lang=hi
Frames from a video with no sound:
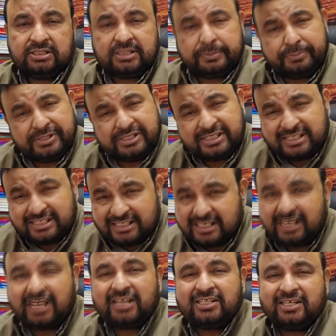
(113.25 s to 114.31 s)
जब भी
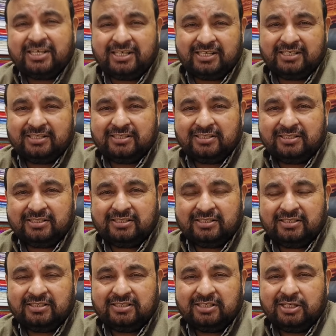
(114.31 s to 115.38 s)
सीजन आता है
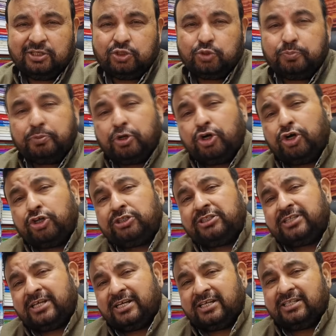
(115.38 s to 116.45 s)
तो बहुत
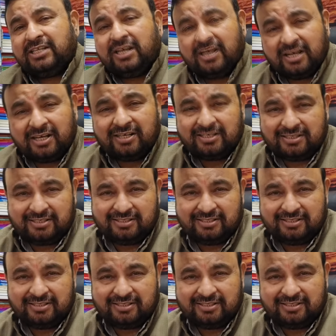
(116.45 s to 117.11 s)
सारे दलाल